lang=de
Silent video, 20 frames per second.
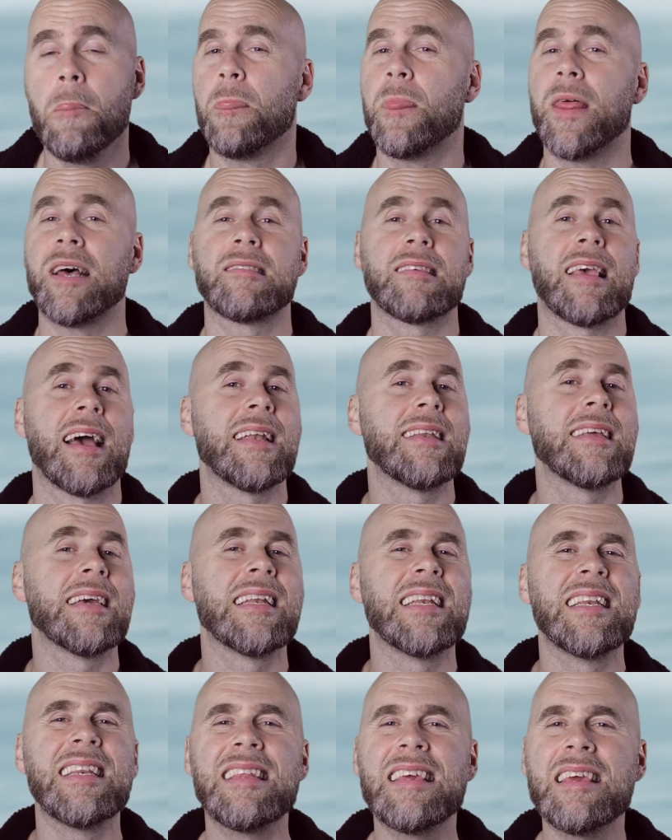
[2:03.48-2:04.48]
Das kann dir
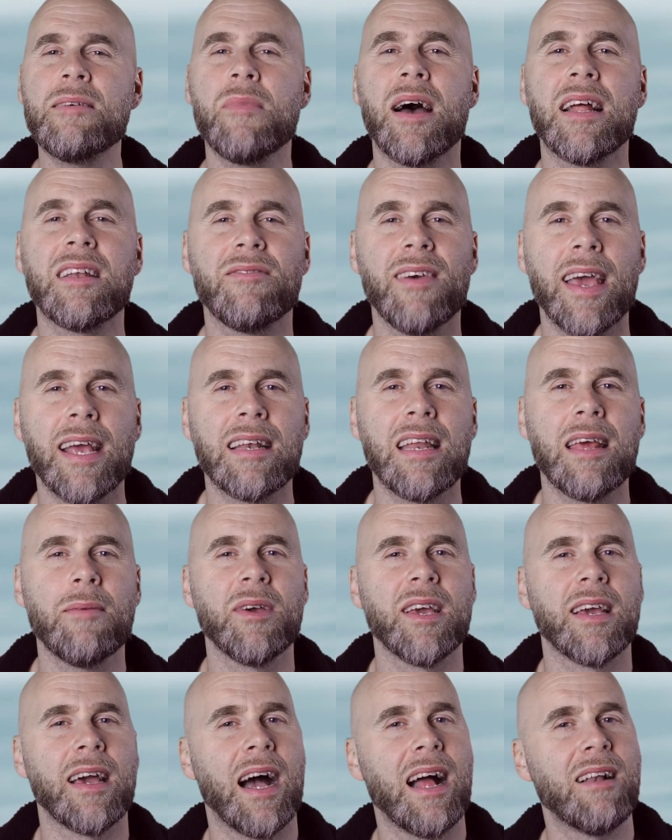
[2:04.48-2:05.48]
niemand
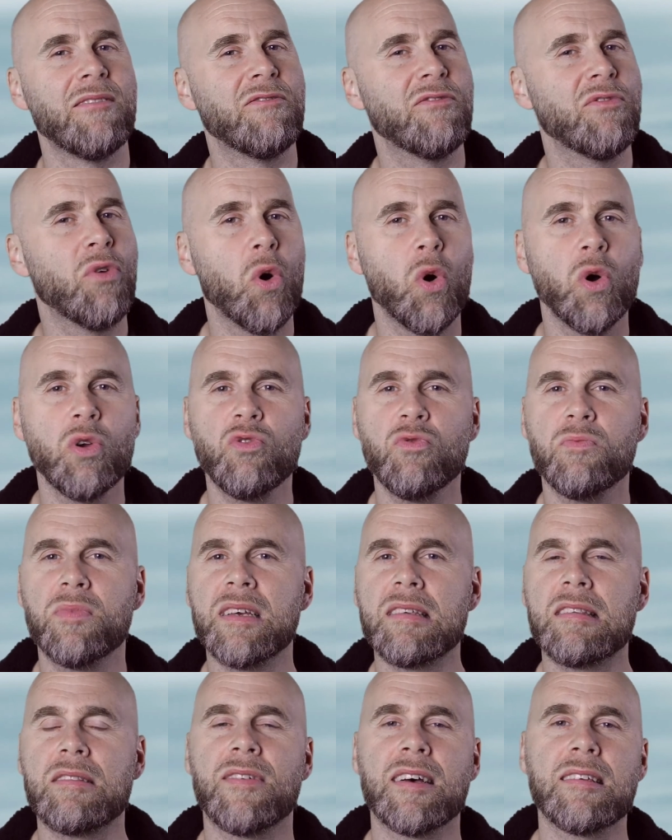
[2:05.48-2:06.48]
wegnehmen, egal wo du
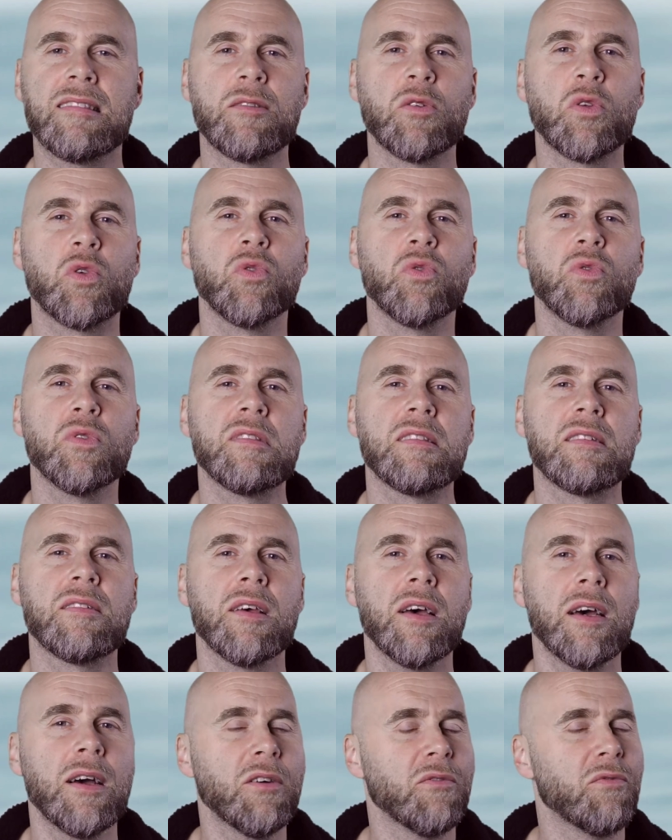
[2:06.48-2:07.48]
bist, was du tust,
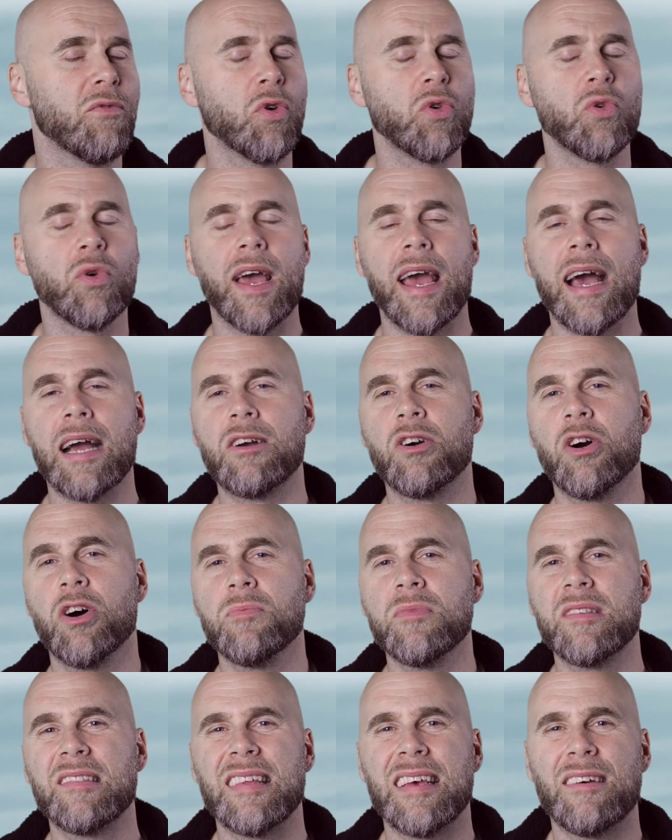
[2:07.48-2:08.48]
wo du
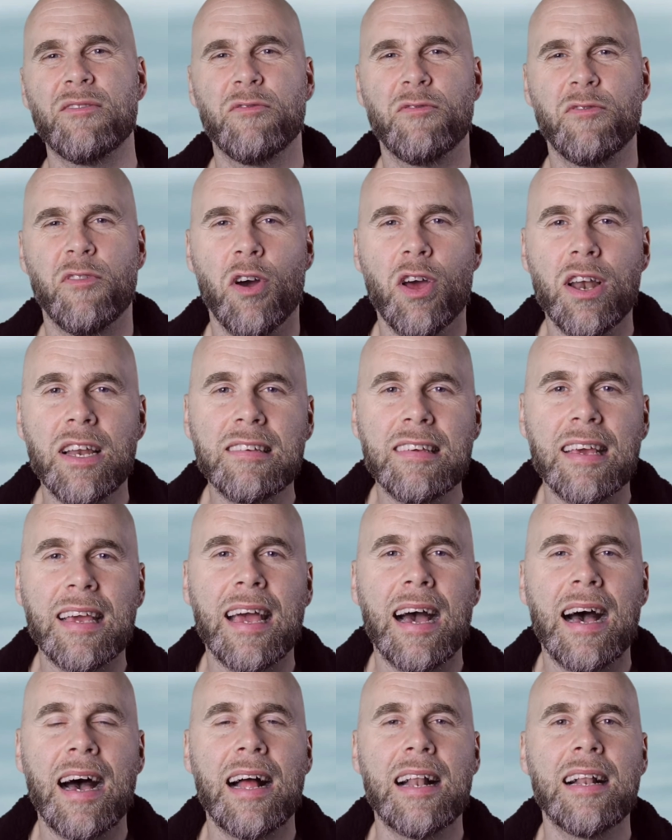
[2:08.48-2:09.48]
herkommst, völlig
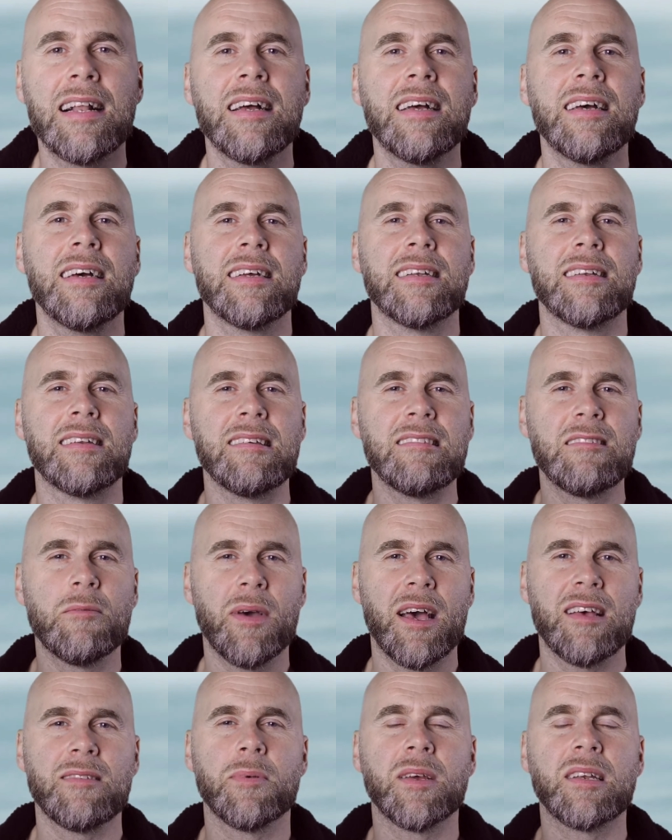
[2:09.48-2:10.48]
egal. Diese
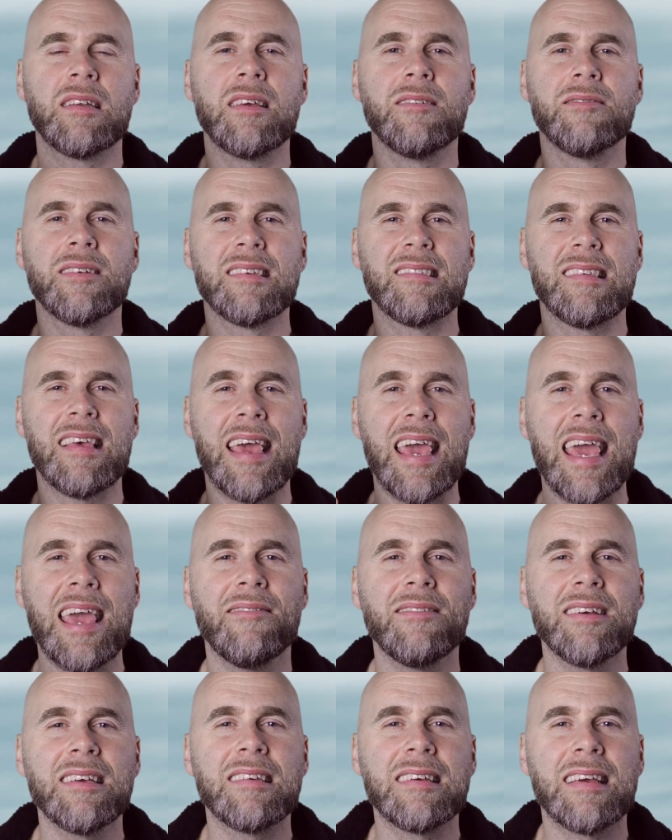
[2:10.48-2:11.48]
Perspektive ist
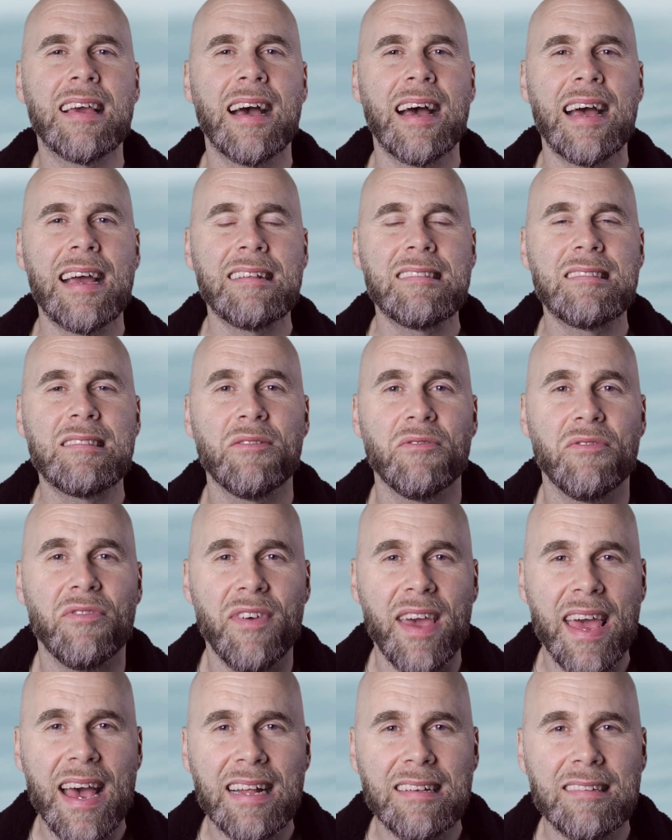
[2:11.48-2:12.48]

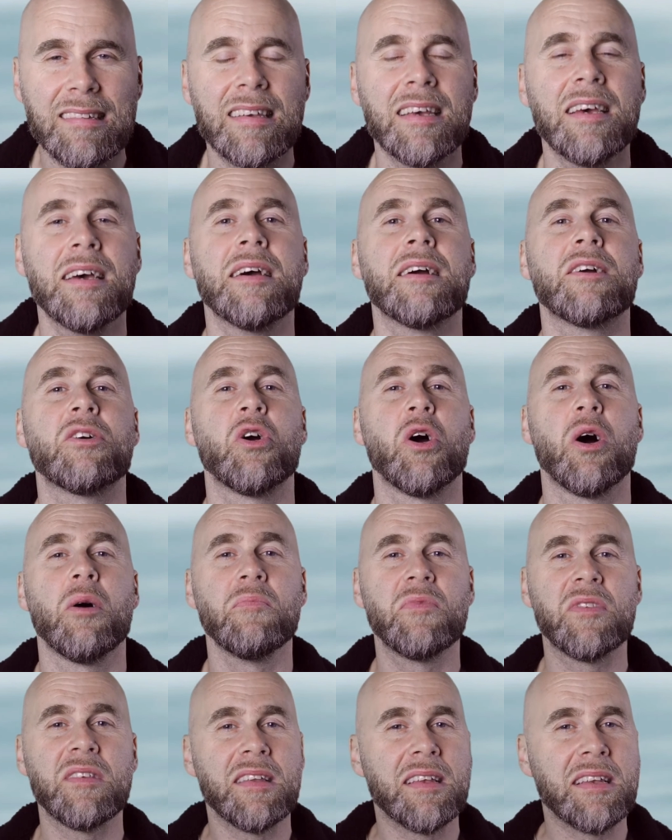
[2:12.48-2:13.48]
ewigkeitswert,
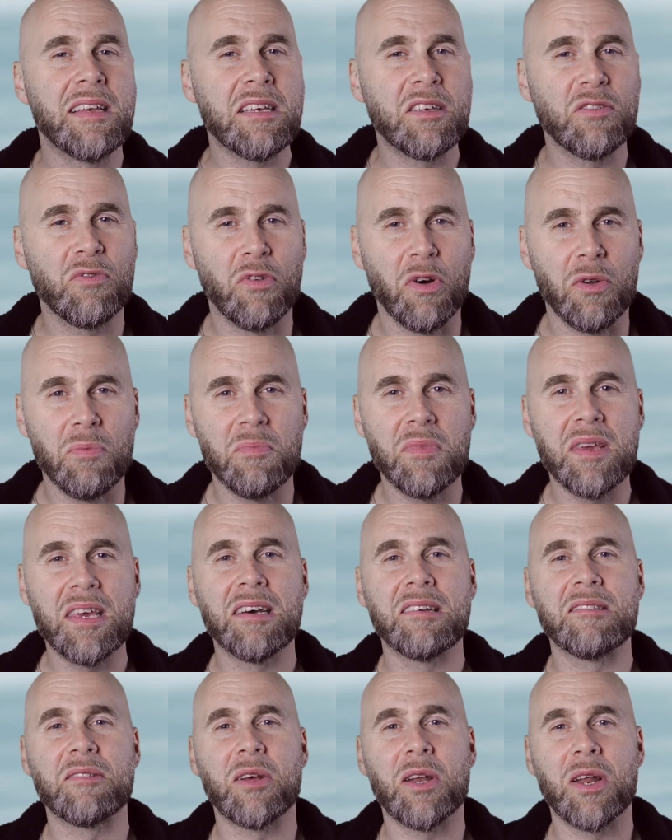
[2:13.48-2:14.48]
kommt nicht von
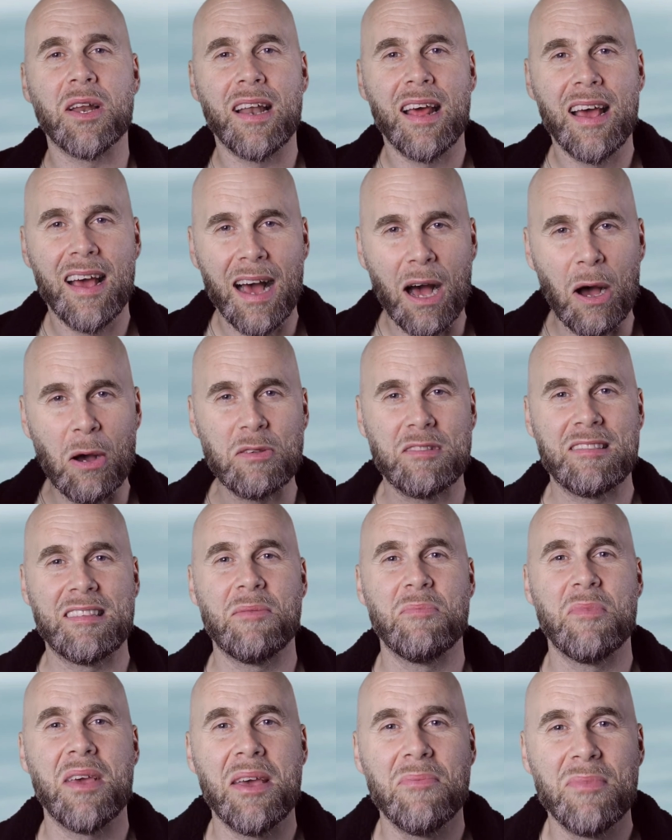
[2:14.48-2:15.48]
mir, sondern aus
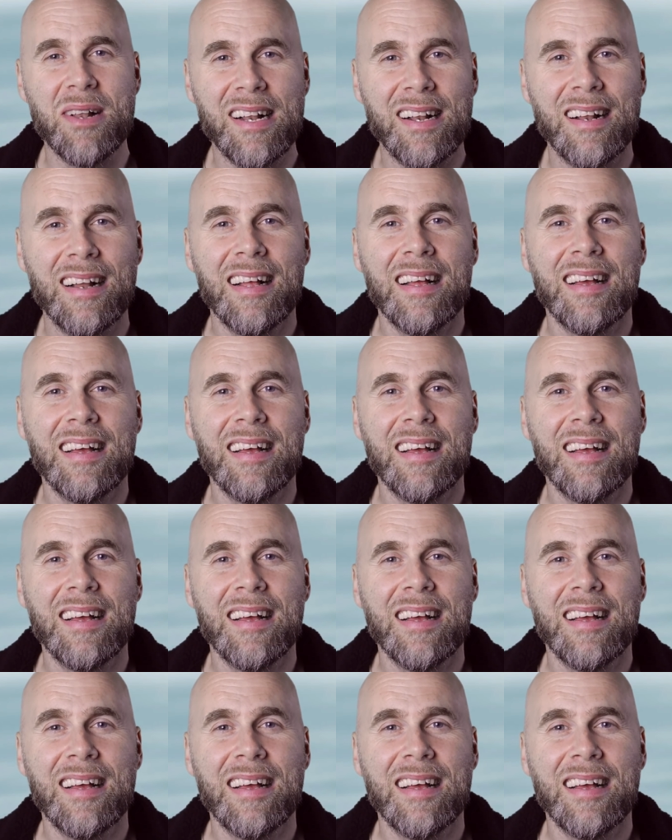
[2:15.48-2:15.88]
dem Himmel,